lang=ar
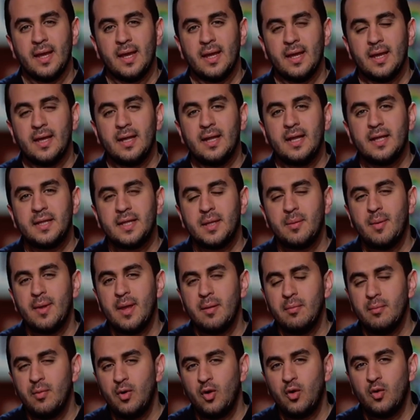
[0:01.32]

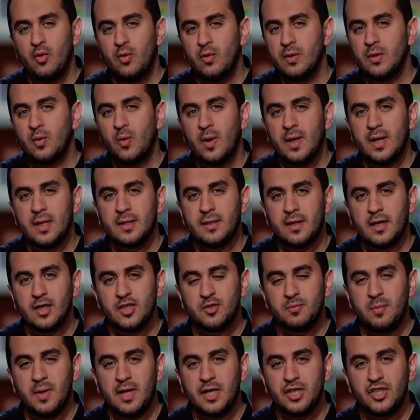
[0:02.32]
الاهتمام بحقوق الولد
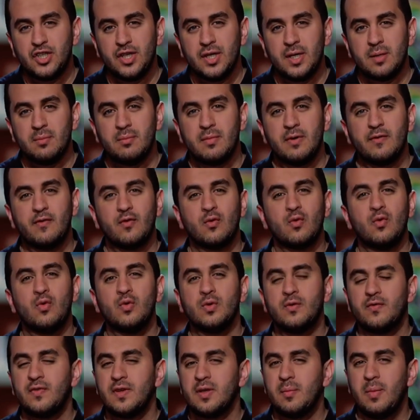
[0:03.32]
أصبح شيء
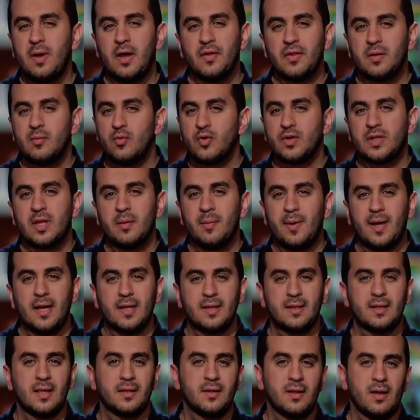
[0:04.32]
مفقود في بعض
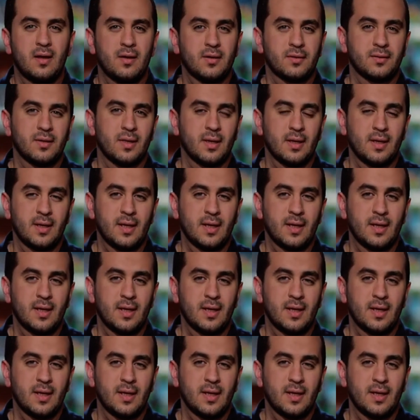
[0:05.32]
مجتمعاتنا النهاردة